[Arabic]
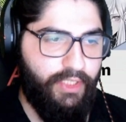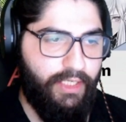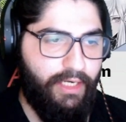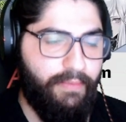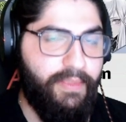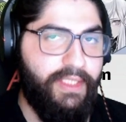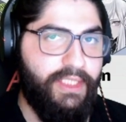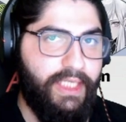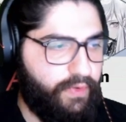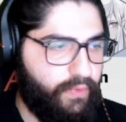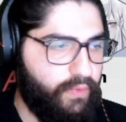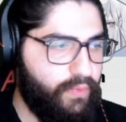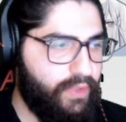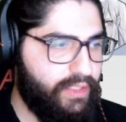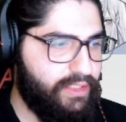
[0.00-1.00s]
ل 200
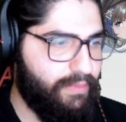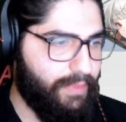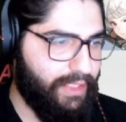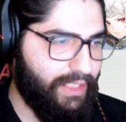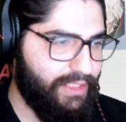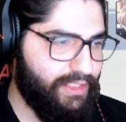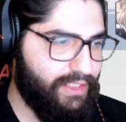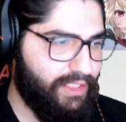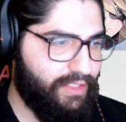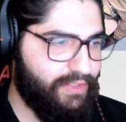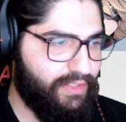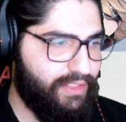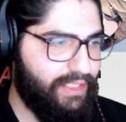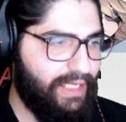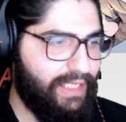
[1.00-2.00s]
كل وحدة من
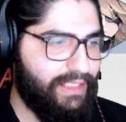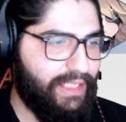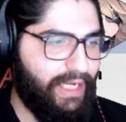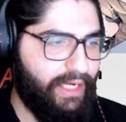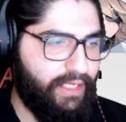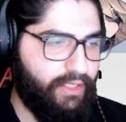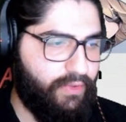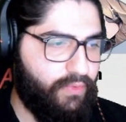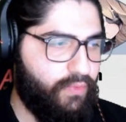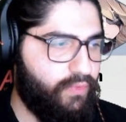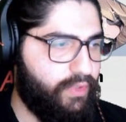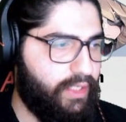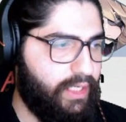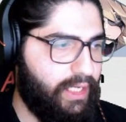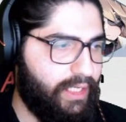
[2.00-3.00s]
هالشخصيات
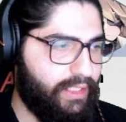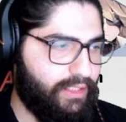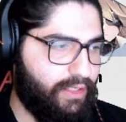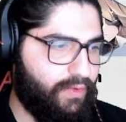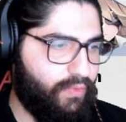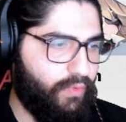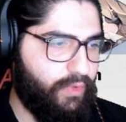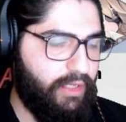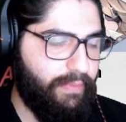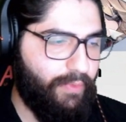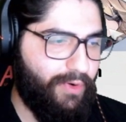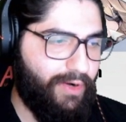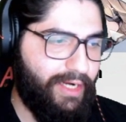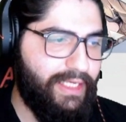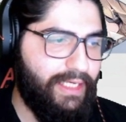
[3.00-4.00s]
حيكون لها تقوية
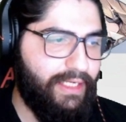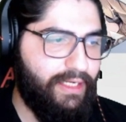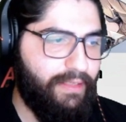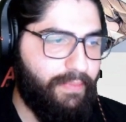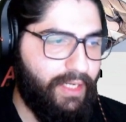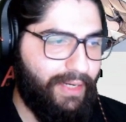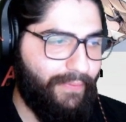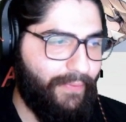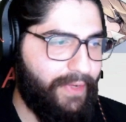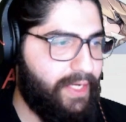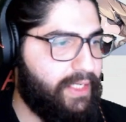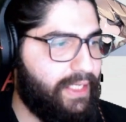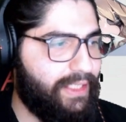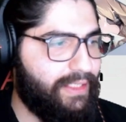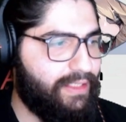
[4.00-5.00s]
معينة
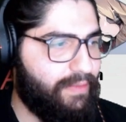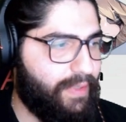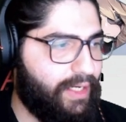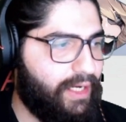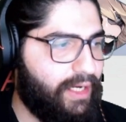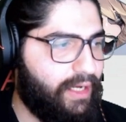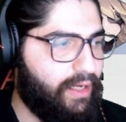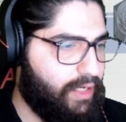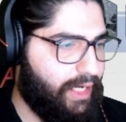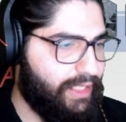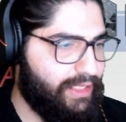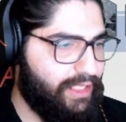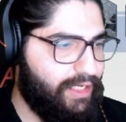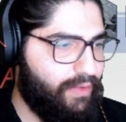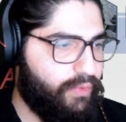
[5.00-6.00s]
بالأويكنينج تبعها
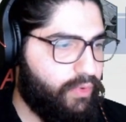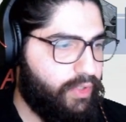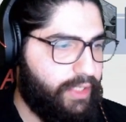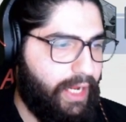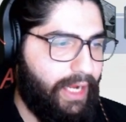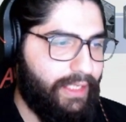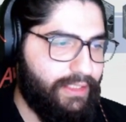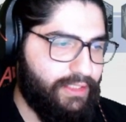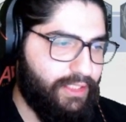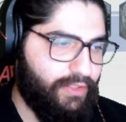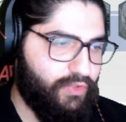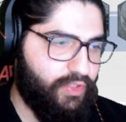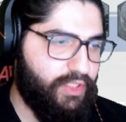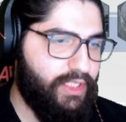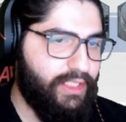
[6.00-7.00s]
حتى لو رحنا عند
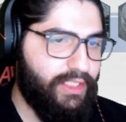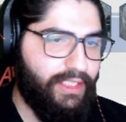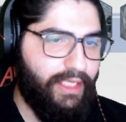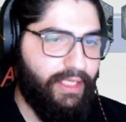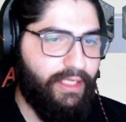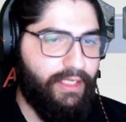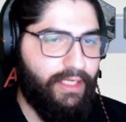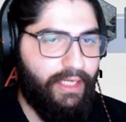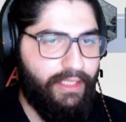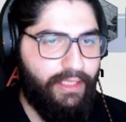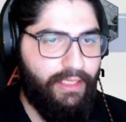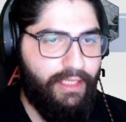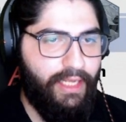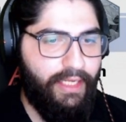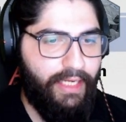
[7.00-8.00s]
شخصية كينج
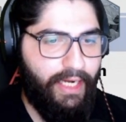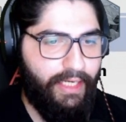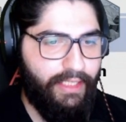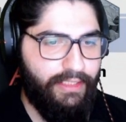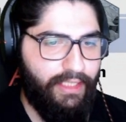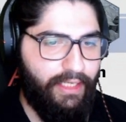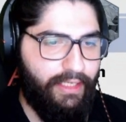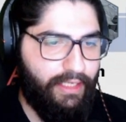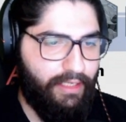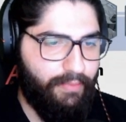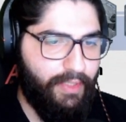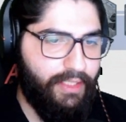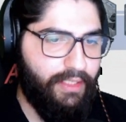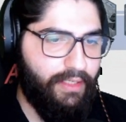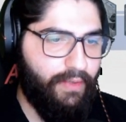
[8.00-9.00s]
حتلاقي عندها
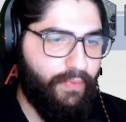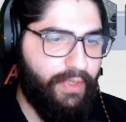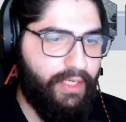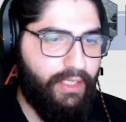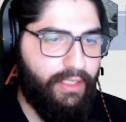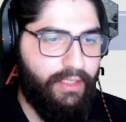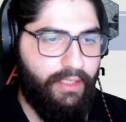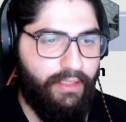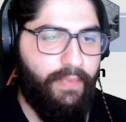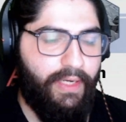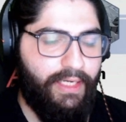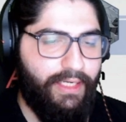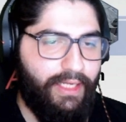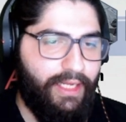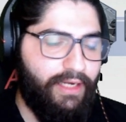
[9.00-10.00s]
كمان أويكنينج
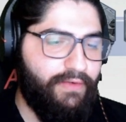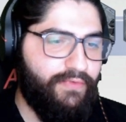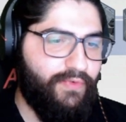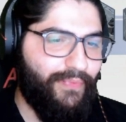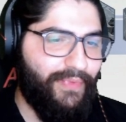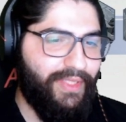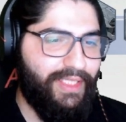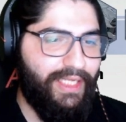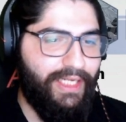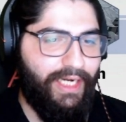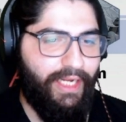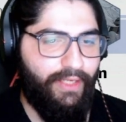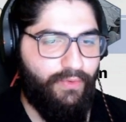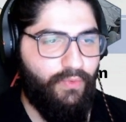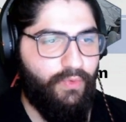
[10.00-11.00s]
على 1200
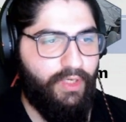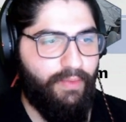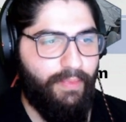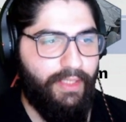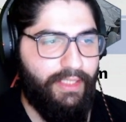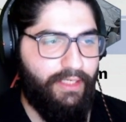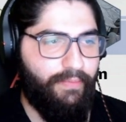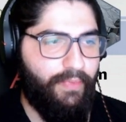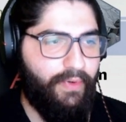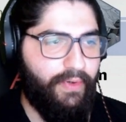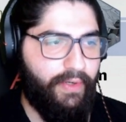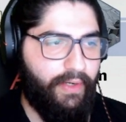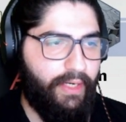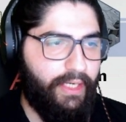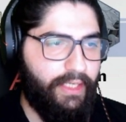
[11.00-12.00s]
حيكون كمان
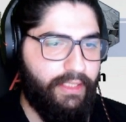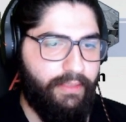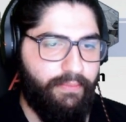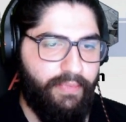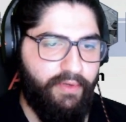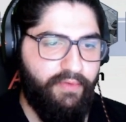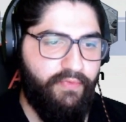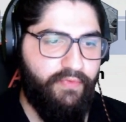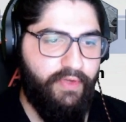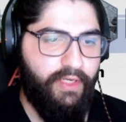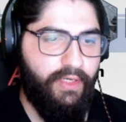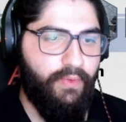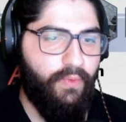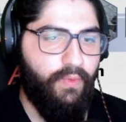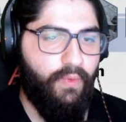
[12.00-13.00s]
عبارة عن بف
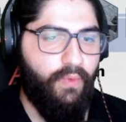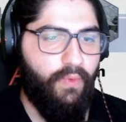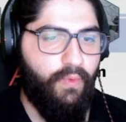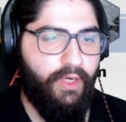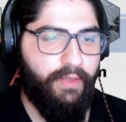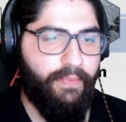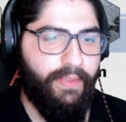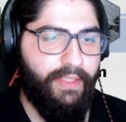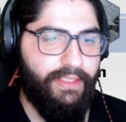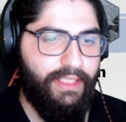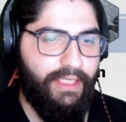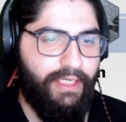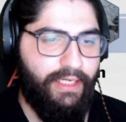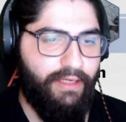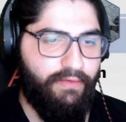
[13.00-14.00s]
إله
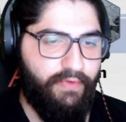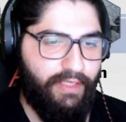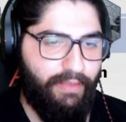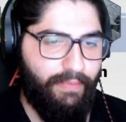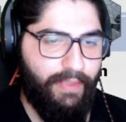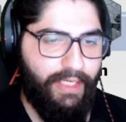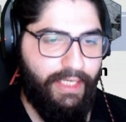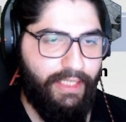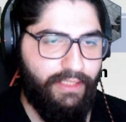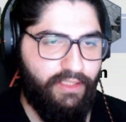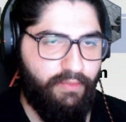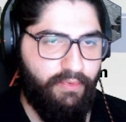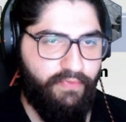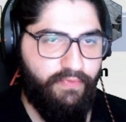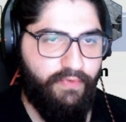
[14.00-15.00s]
4000 كمان حيعطي
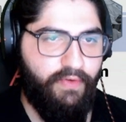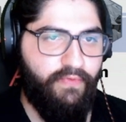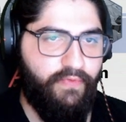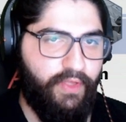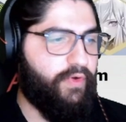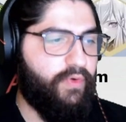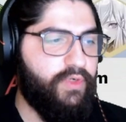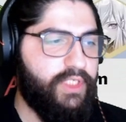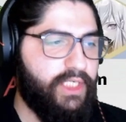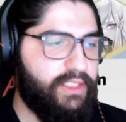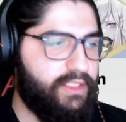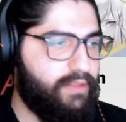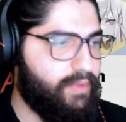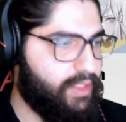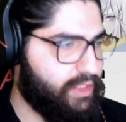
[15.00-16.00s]
بف افضل كل
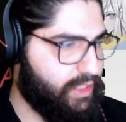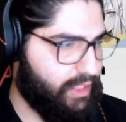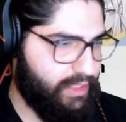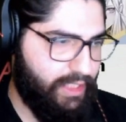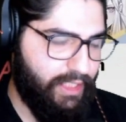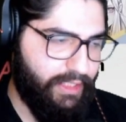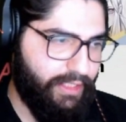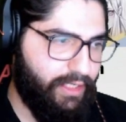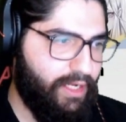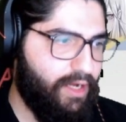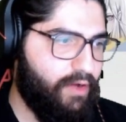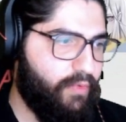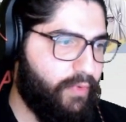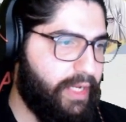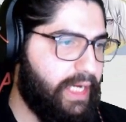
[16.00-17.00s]
شخصيه من الشخصيات لها
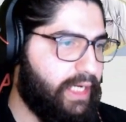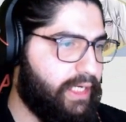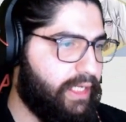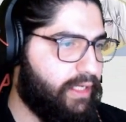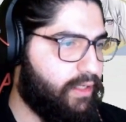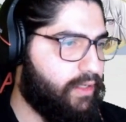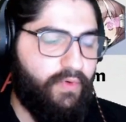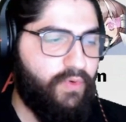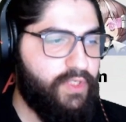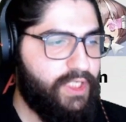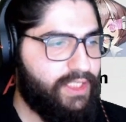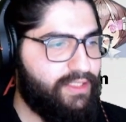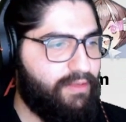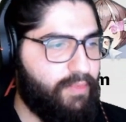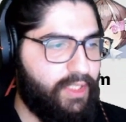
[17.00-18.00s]
اويكنينج كل
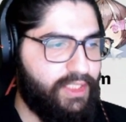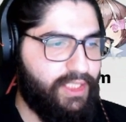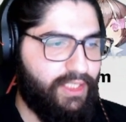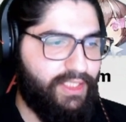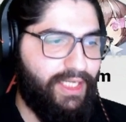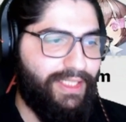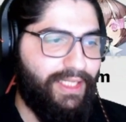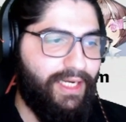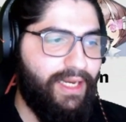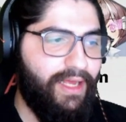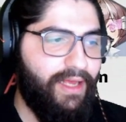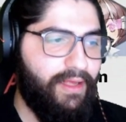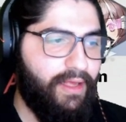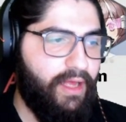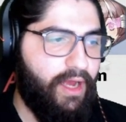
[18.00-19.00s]
شخصيه من الشخصيات
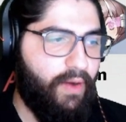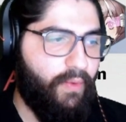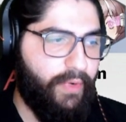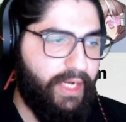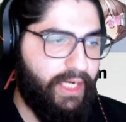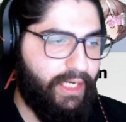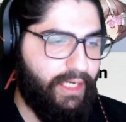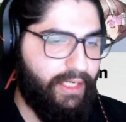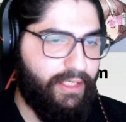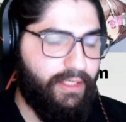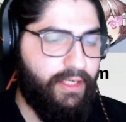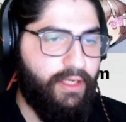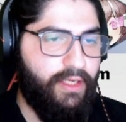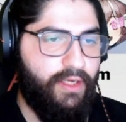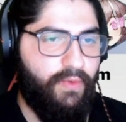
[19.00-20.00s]
لها اويكن
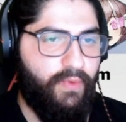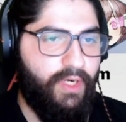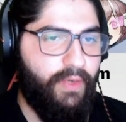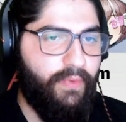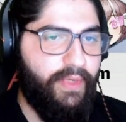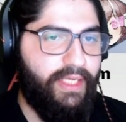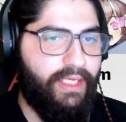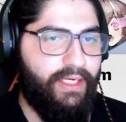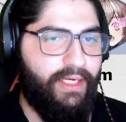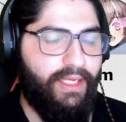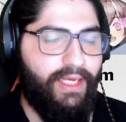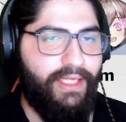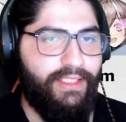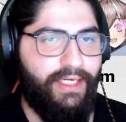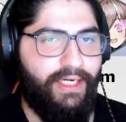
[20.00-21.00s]
والاويكن
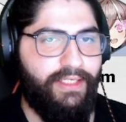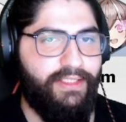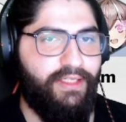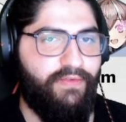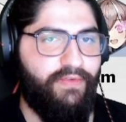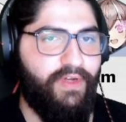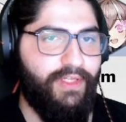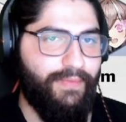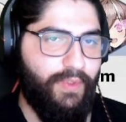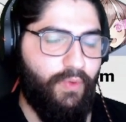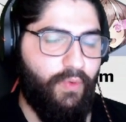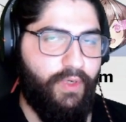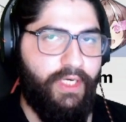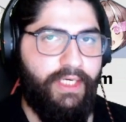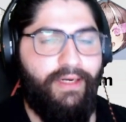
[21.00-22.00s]
هذا رح نستفاد
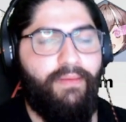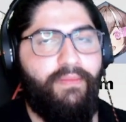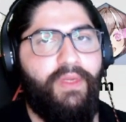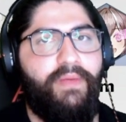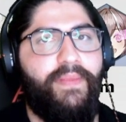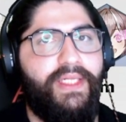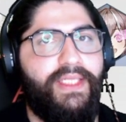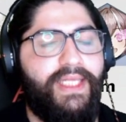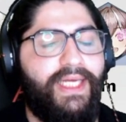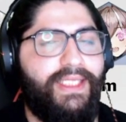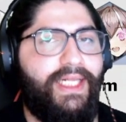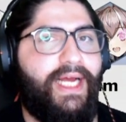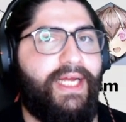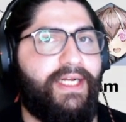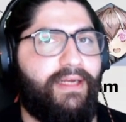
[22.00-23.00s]
منه احنا بالبلدات
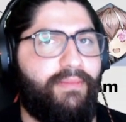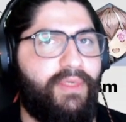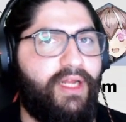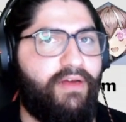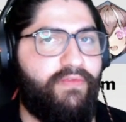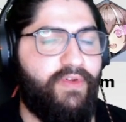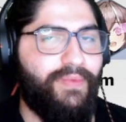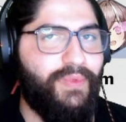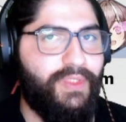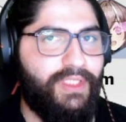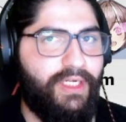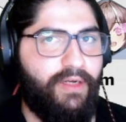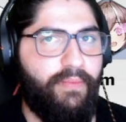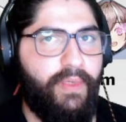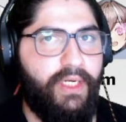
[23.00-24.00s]
اللي حنعملها في
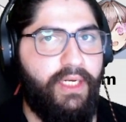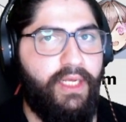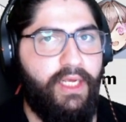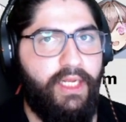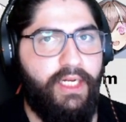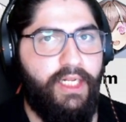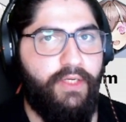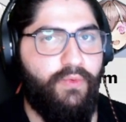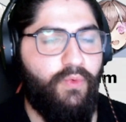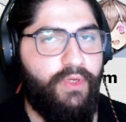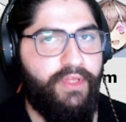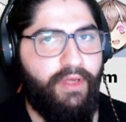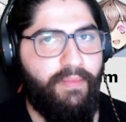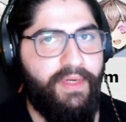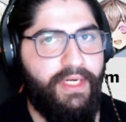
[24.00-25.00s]
المستقبل لنقول
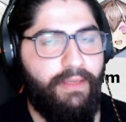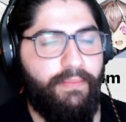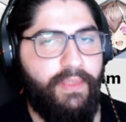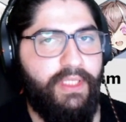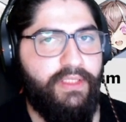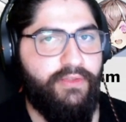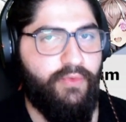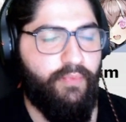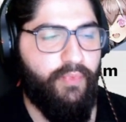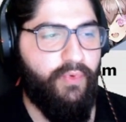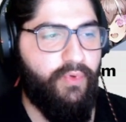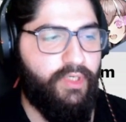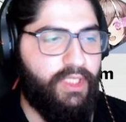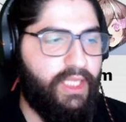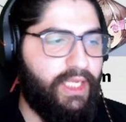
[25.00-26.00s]
اذا عملنا بيلد
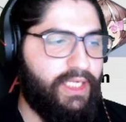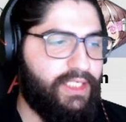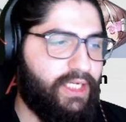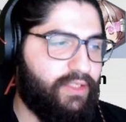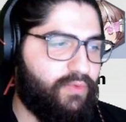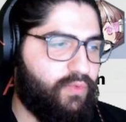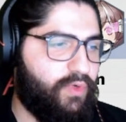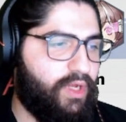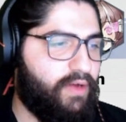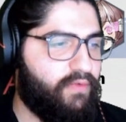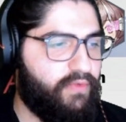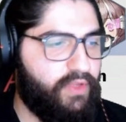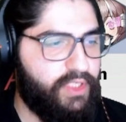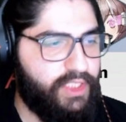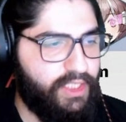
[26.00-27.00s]
سبورت ايش حتكون
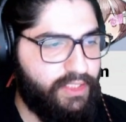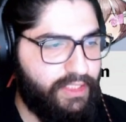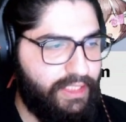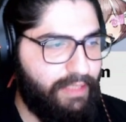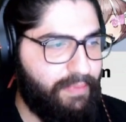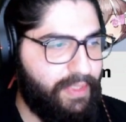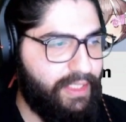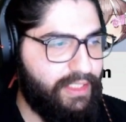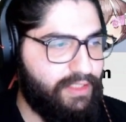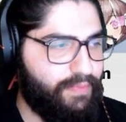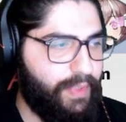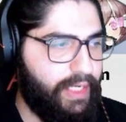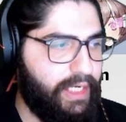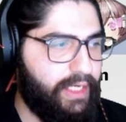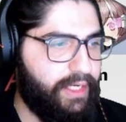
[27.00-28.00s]
افضل شخصيه
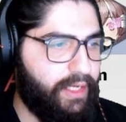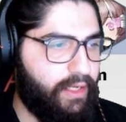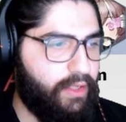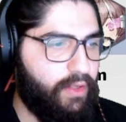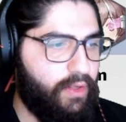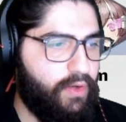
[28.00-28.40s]
بالنسبه لنا